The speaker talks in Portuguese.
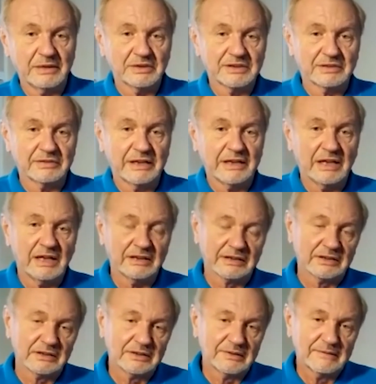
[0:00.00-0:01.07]
Para mim,
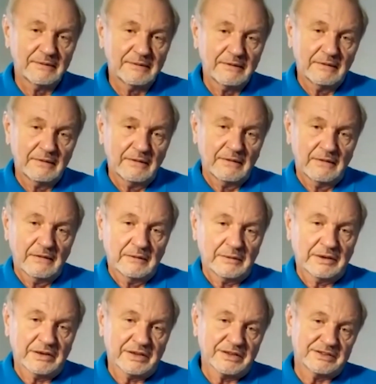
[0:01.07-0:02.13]
isso foi
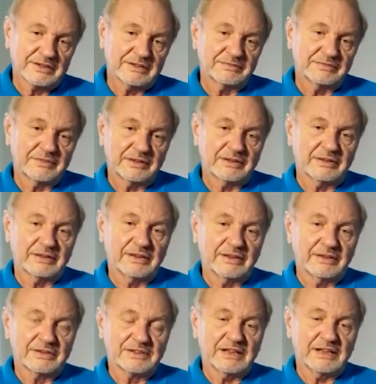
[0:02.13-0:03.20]
uma grande
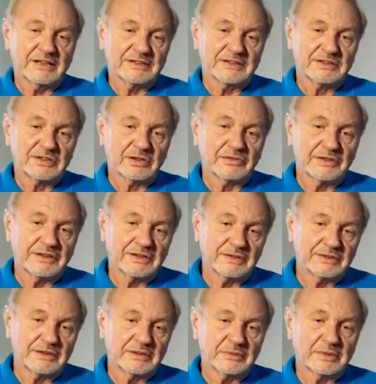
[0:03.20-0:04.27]
honra, porque naquela
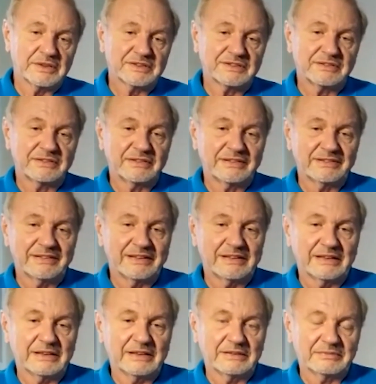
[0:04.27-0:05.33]
época a União
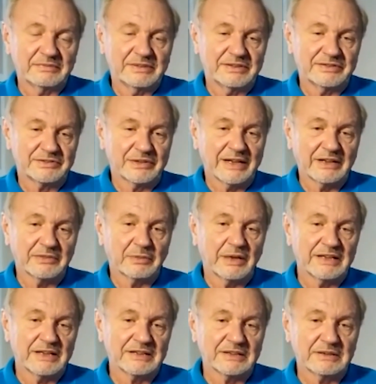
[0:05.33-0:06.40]
Soviética era forte
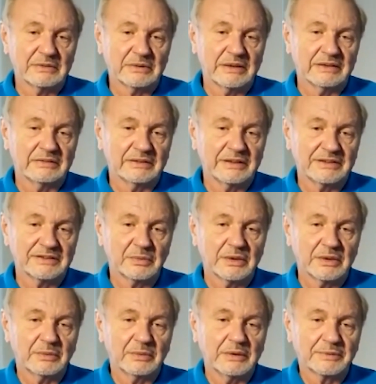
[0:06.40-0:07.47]
e, pelo menos da
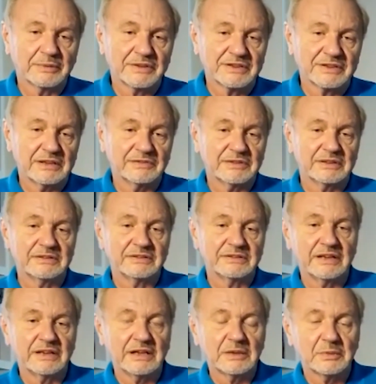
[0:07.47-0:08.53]
maneira que nós
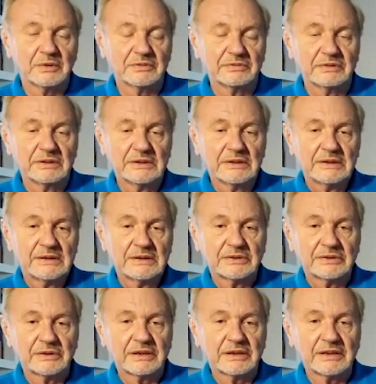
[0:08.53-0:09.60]
víamos, nós éramos tão
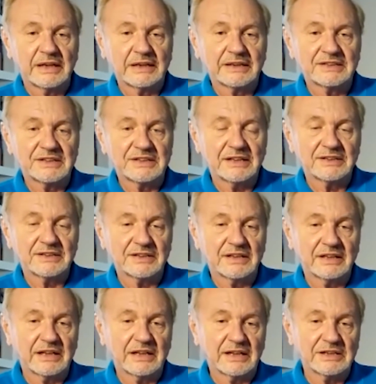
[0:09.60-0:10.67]
forte quanto os Estados
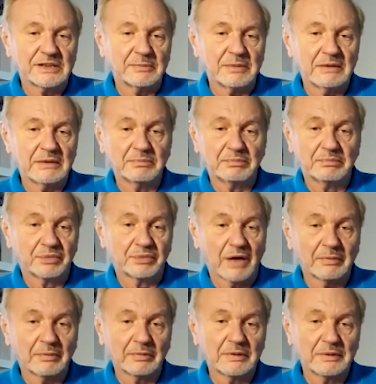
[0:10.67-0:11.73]
Unidos.
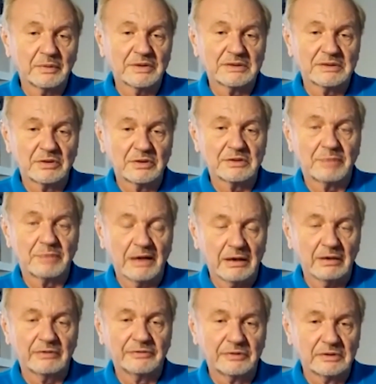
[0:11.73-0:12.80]
E a KGB
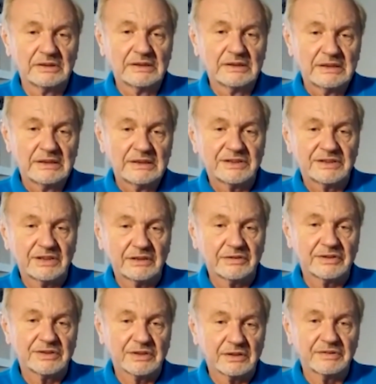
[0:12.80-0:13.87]
provavelmente era o serviço
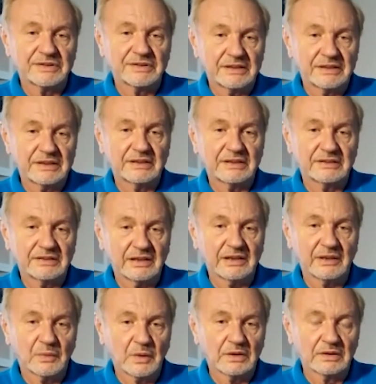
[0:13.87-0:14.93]
secreto mais
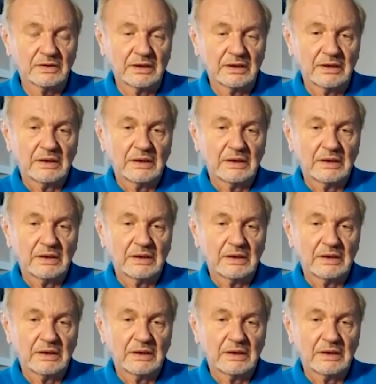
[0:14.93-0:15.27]
poderoso.